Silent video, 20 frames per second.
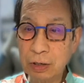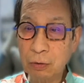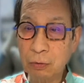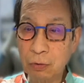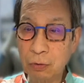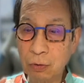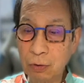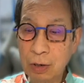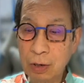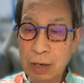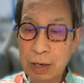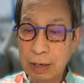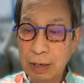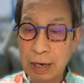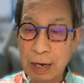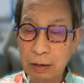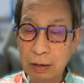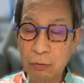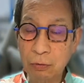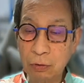この
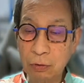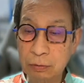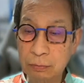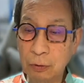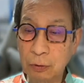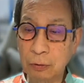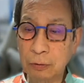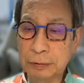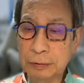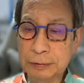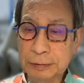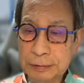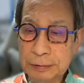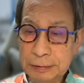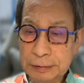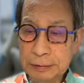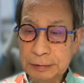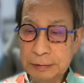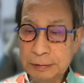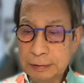回顧録も
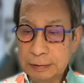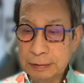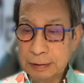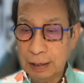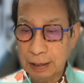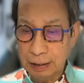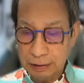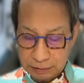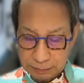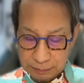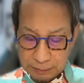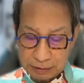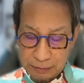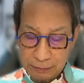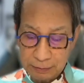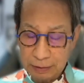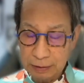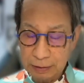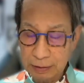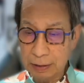始めた
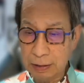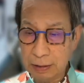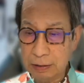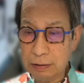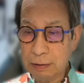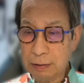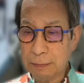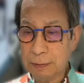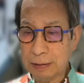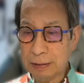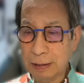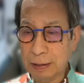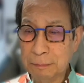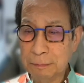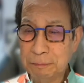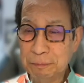わけで、いわばね、